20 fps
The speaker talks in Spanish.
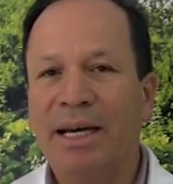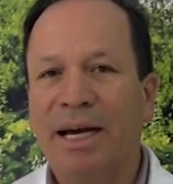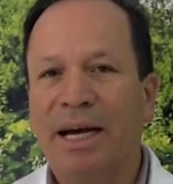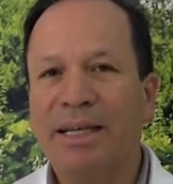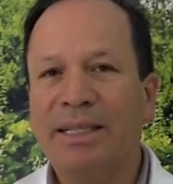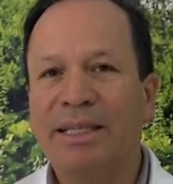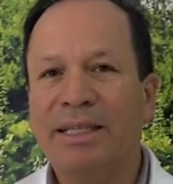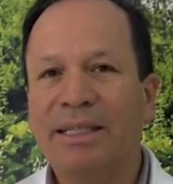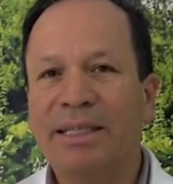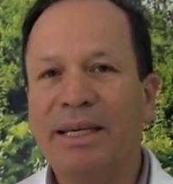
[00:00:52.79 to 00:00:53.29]

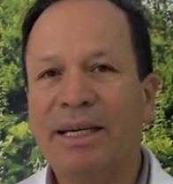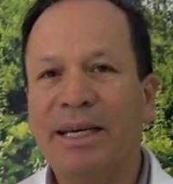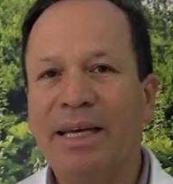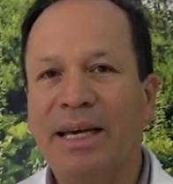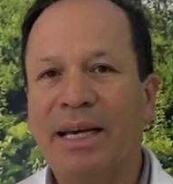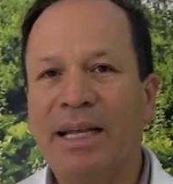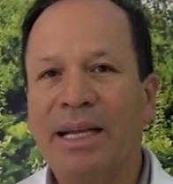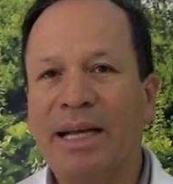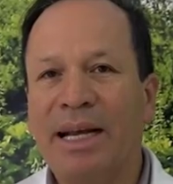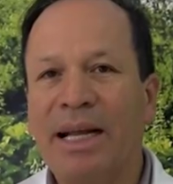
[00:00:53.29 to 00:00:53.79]
Así es que
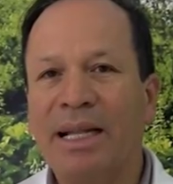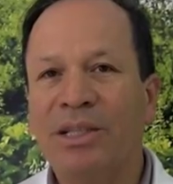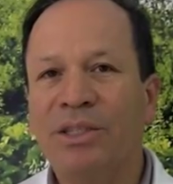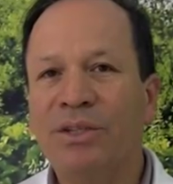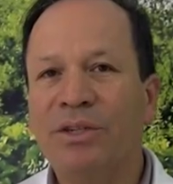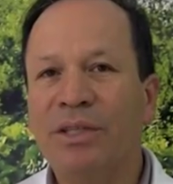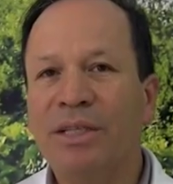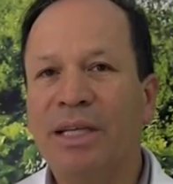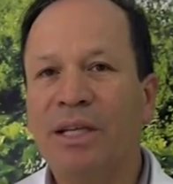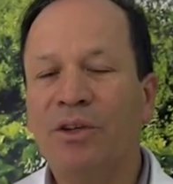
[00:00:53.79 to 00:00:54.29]
el
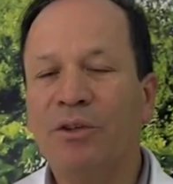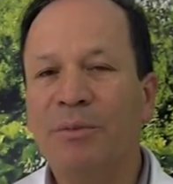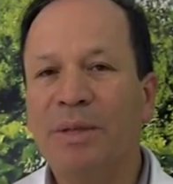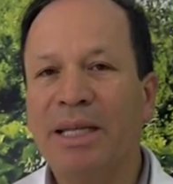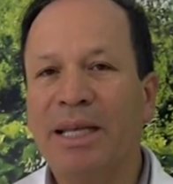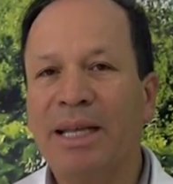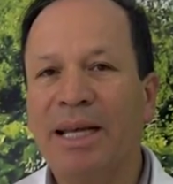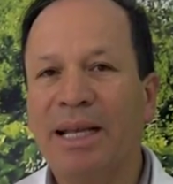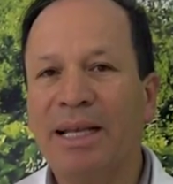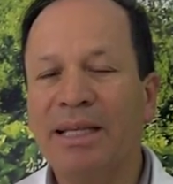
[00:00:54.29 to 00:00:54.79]
calcio es de los
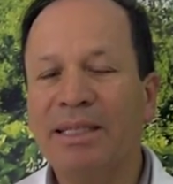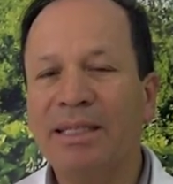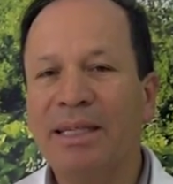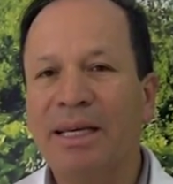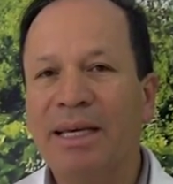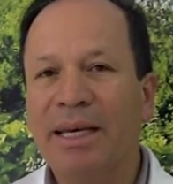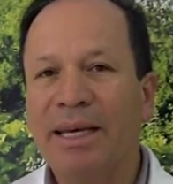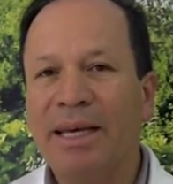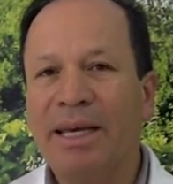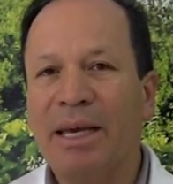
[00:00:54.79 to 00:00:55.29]
minerales
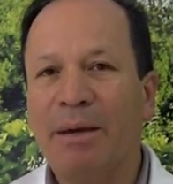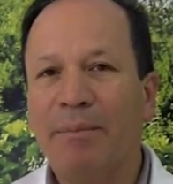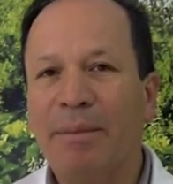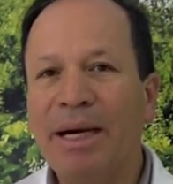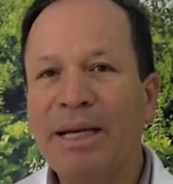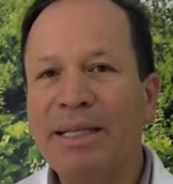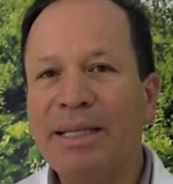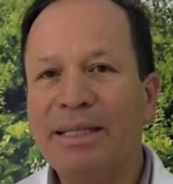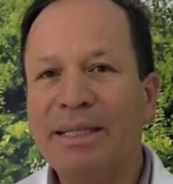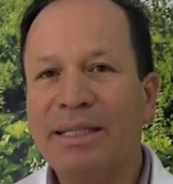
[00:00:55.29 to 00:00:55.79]
que
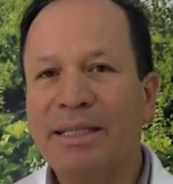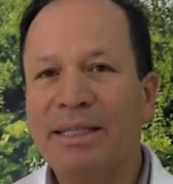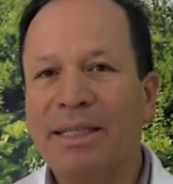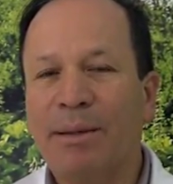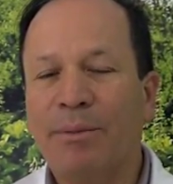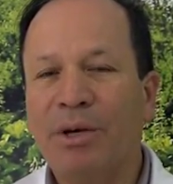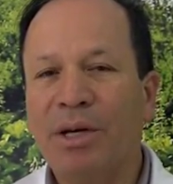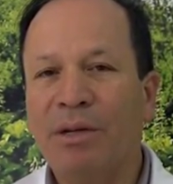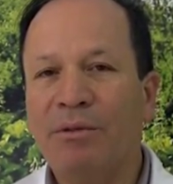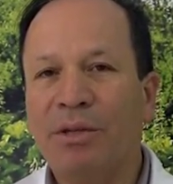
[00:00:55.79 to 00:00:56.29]
más
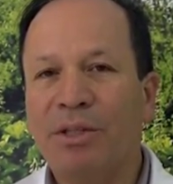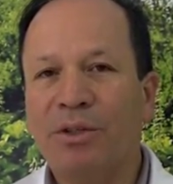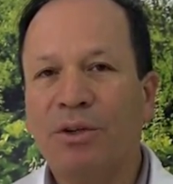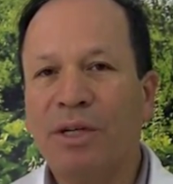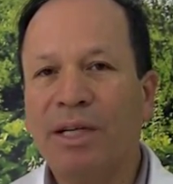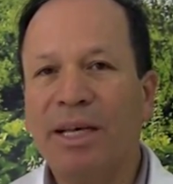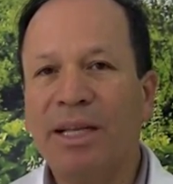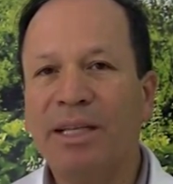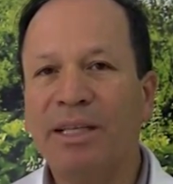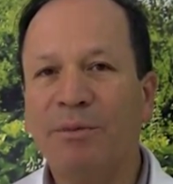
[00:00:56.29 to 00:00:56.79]
necesitamos en nuestro
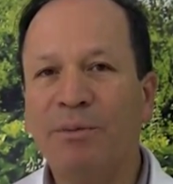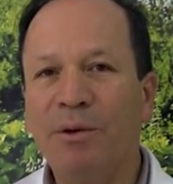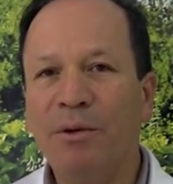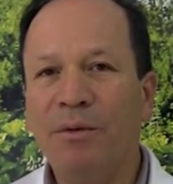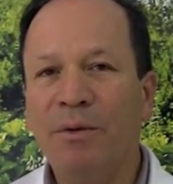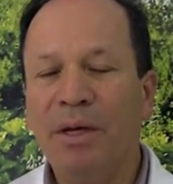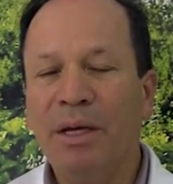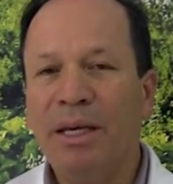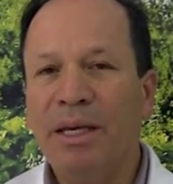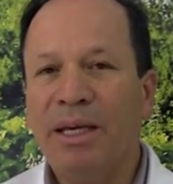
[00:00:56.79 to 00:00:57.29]
organismo
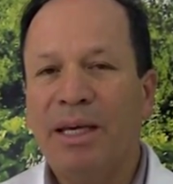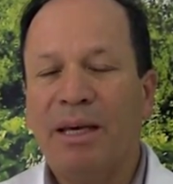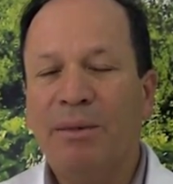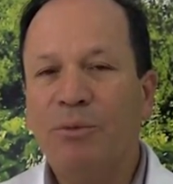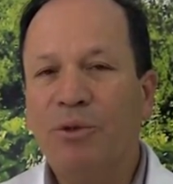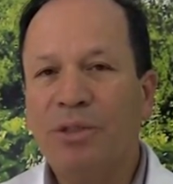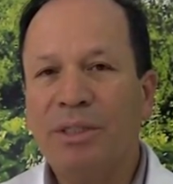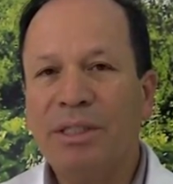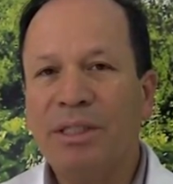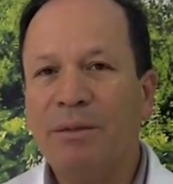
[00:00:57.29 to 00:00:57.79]
y hay
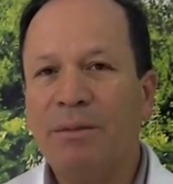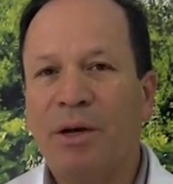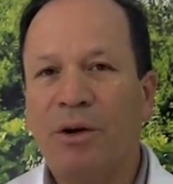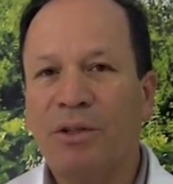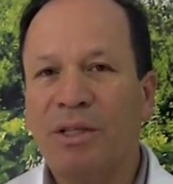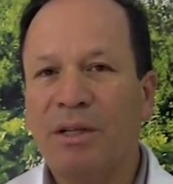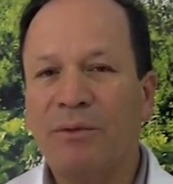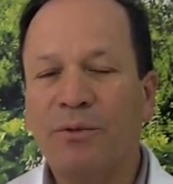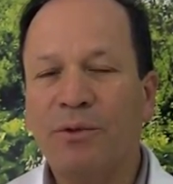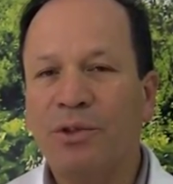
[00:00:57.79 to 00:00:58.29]
muchísimas
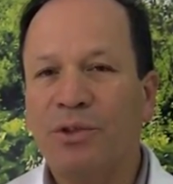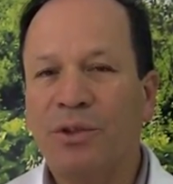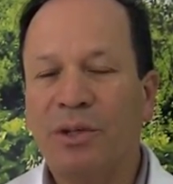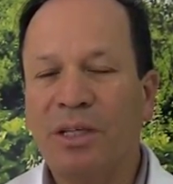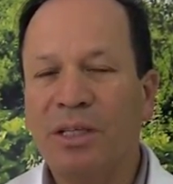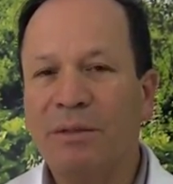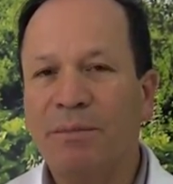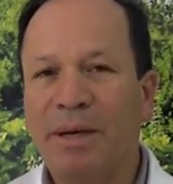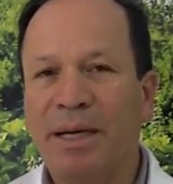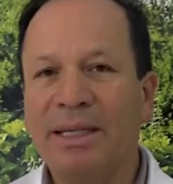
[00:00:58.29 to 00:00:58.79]
otras
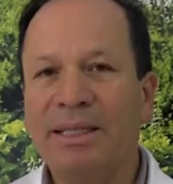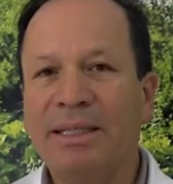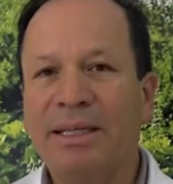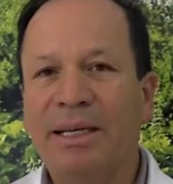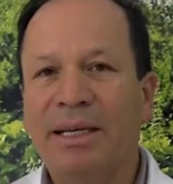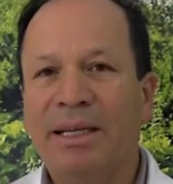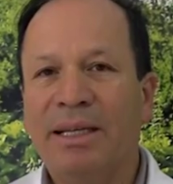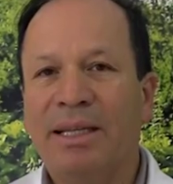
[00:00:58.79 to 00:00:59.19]
funciones más,